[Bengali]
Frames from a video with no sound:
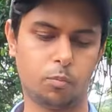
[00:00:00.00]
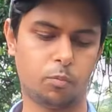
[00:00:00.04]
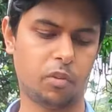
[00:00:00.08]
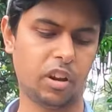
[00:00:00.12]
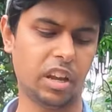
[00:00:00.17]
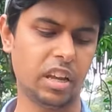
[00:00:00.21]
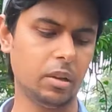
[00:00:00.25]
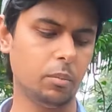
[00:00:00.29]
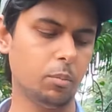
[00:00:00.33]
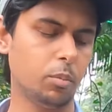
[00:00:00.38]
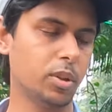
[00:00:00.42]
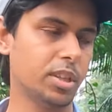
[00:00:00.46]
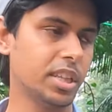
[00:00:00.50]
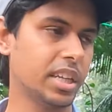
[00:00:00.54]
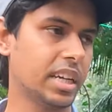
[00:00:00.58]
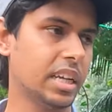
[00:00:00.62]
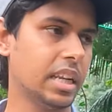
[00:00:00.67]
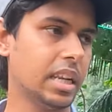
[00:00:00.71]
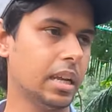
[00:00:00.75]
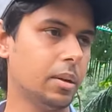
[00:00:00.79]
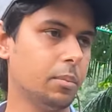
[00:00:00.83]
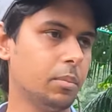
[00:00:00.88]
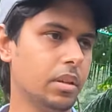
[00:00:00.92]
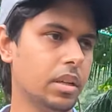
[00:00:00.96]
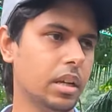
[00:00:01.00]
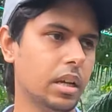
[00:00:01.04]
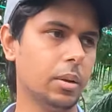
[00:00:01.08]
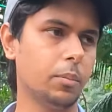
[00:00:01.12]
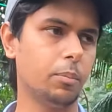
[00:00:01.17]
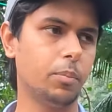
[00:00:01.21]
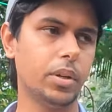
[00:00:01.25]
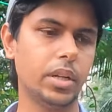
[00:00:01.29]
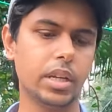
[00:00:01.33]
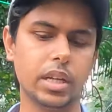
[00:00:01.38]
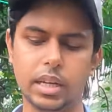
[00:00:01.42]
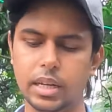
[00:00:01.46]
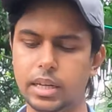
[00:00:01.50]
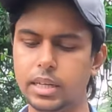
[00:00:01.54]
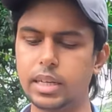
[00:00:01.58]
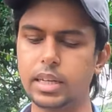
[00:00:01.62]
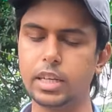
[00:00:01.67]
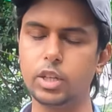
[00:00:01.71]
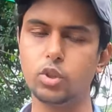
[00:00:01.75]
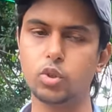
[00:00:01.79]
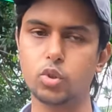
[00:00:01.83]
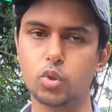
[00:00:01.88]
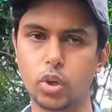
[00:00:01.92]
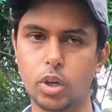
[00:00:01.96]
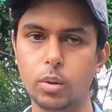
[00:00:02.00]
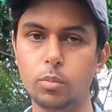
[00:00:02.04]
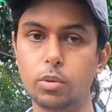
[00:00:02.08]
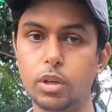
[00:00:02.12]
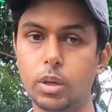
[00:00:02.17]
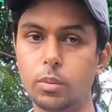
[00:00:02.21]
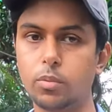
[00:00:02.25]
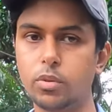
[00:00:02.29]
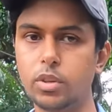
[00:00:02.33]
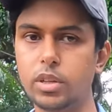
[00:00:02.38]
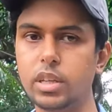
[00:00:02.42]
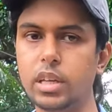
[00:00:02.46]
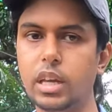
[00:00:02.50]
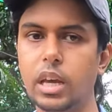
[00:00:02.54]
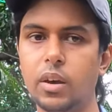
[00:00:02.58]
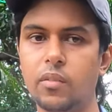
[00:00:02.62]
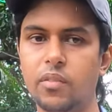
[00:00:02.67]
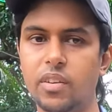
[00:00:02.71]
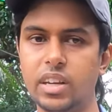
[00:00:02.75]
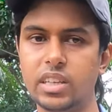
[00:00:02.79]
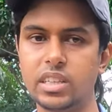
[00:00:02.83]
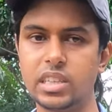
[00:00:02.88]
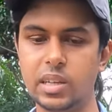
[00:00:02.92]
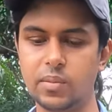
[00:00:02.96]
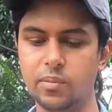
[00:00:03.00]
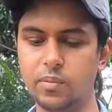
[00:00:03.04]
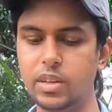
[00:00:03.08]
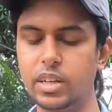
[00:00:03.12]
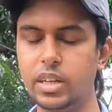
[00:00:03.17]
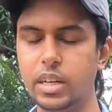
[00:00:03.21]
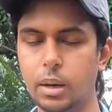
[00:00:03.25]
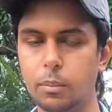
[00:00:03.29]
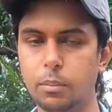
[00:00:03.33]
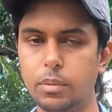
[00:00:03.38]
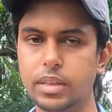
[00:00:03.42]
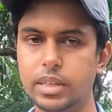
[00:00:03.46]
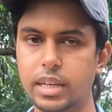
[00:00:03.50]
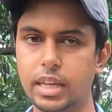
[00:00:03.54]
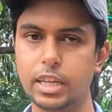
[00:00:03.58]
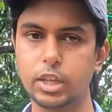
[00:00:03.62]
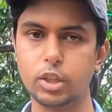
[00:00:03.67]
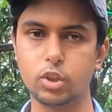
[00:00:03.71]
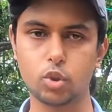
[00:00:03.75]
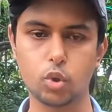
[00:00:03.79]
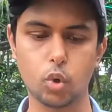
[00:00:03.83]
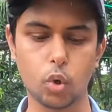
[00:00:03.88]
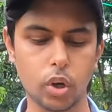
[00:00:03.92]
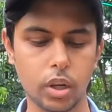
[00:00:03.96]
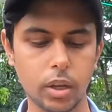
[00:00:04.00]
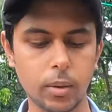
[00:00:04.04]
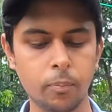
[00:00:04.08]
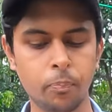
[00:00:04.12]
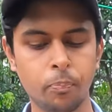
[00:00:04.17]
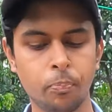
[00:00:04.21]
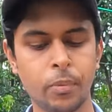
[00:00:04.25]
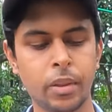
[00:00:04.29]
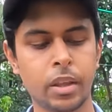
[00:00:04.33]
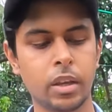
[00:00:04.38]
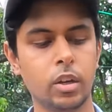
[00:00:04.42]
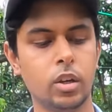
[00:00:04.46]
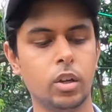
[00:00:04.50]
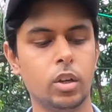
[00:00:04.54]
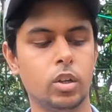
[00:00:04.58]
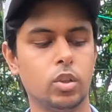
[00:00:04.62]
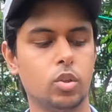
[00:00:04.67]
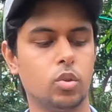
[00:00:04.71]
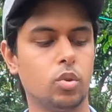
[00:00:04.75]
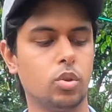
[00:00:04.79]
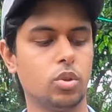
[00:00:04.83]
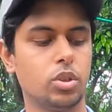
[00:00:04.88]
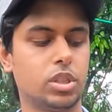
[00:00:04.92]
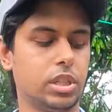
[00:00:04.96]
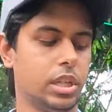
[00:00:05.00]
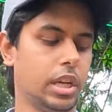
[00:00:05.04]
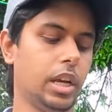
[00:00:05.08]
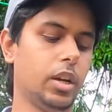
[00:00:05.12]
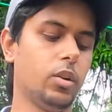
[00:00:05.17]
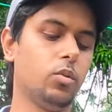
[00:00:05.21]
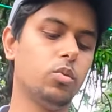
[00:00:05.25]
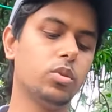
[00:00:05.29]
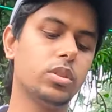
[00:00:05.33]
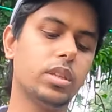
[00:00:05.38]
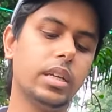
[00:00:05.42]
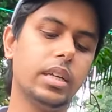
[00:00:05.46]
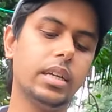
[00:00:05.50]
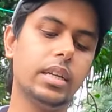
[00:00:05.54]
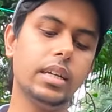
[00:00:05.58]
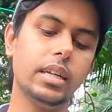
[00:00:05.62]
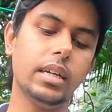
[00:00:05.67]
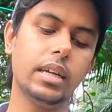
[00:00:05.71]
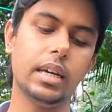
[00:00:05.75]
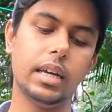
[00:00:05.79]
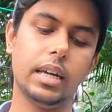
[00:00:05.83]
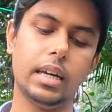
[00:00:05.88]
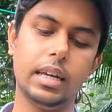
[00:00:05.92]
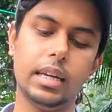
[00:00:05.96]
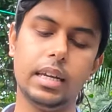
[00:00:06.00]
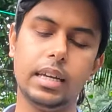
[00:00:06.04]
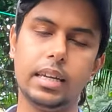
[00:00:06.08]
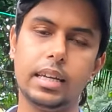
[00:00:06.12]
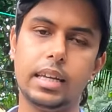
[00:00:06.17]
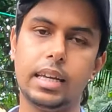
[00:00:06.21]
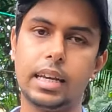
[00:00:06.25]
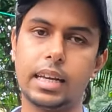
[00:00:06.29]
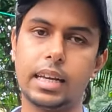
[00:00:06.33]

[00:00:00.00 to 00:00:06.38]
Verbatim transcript: প্রায় বলতে গেলে আমি এভরিডে এটা ইউজ করি মোটামুটি অ্যাভারেজ এভরিডে আমি এটা ইউজ করি তো সেই অনুযায়ী এই